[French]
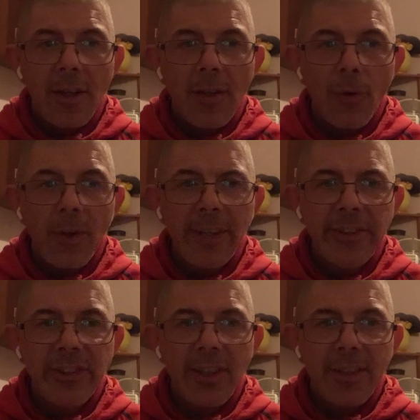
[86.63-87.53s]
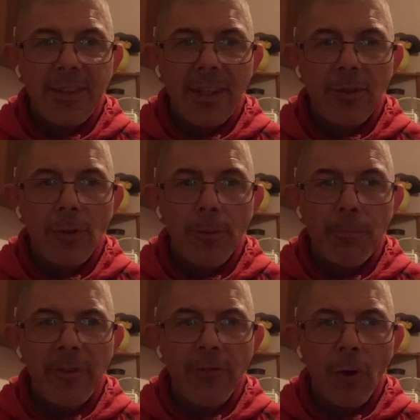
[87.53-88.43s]
en ligne telles que
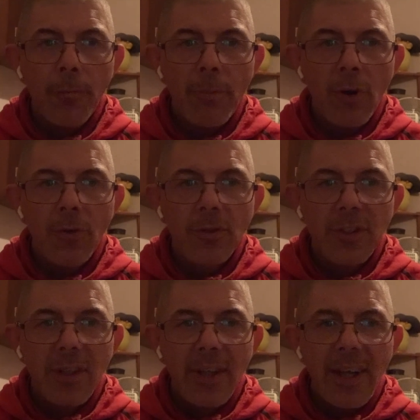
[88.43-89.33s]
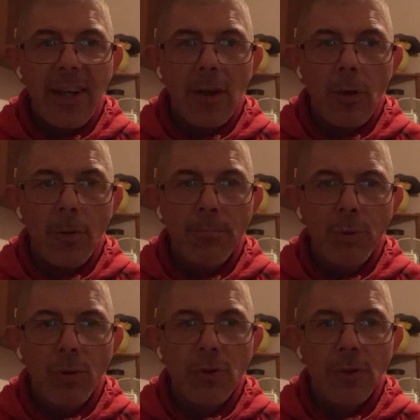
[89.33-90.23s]
Before Bank et
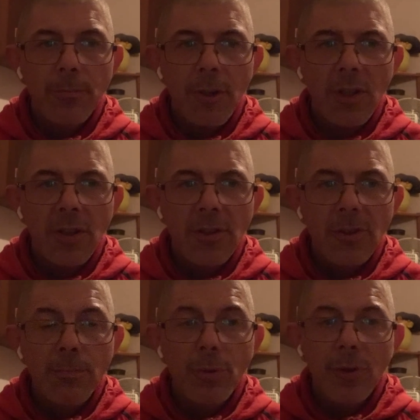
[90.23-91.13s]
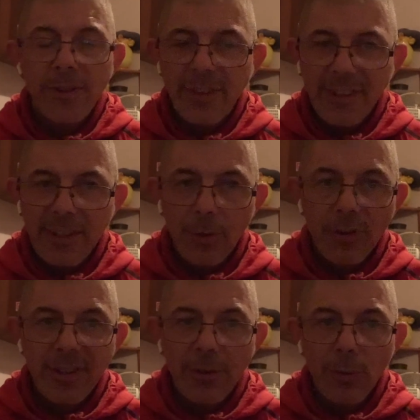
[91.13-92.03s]
Bourse Banque, pour ne citer que
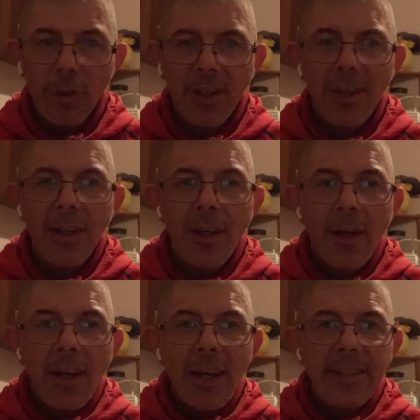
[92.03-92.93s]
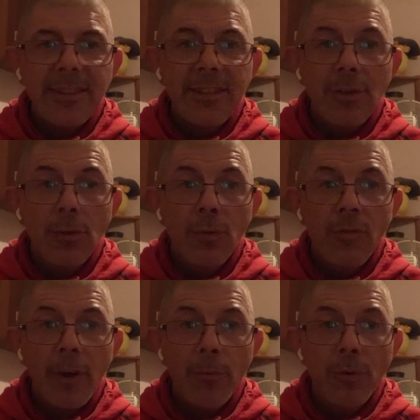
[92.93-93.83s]
ces deux-là, ainsi que nos
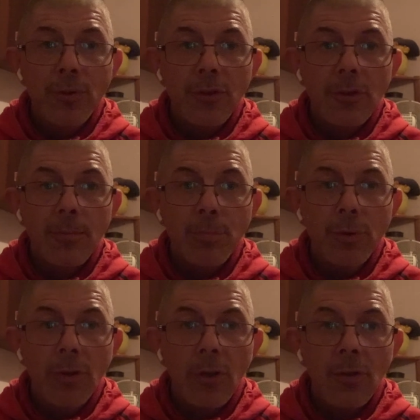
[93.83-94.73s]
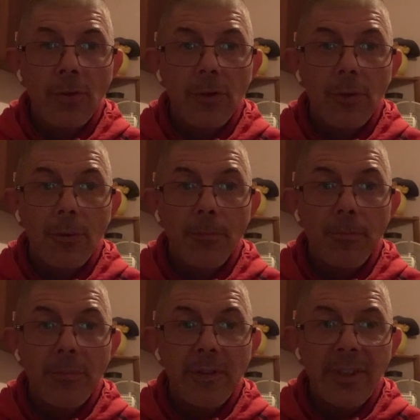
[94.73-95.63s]
fameuses plus grandes
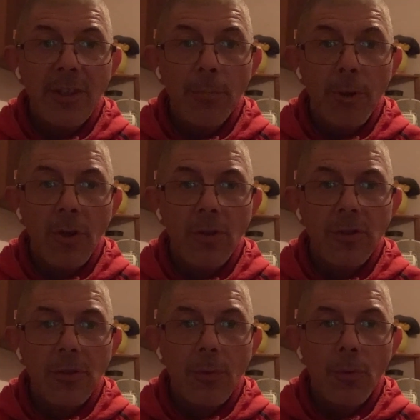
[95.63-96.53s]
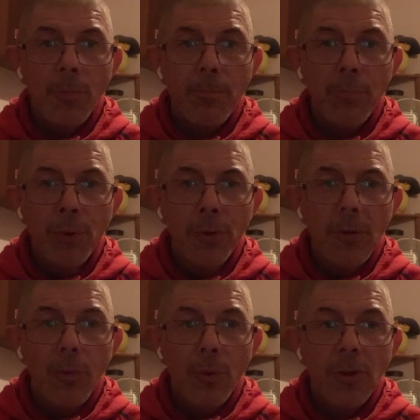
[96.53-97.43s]
néobanques n'ont plus
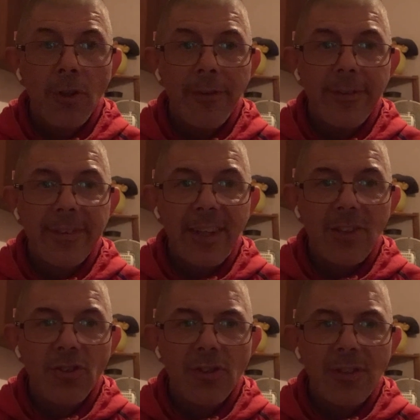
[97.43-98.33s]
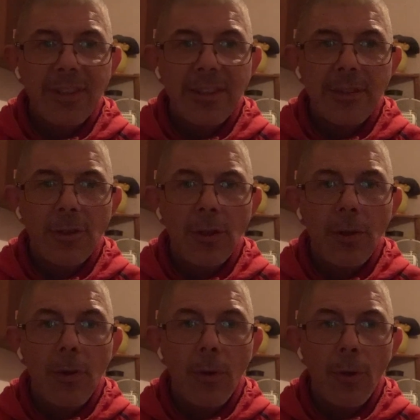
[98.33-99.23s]
autant d'argent qu'ils ne
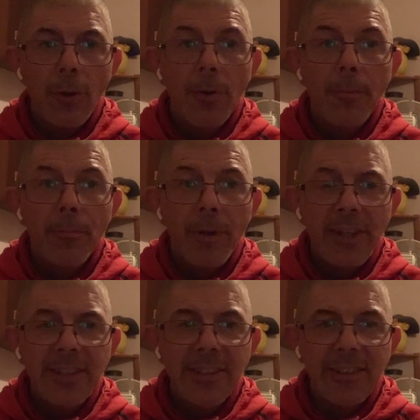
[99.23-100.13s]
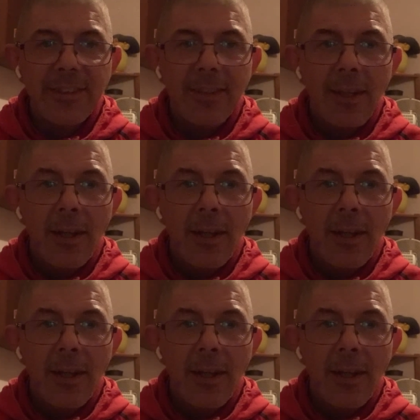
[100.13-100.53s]
le prédisent.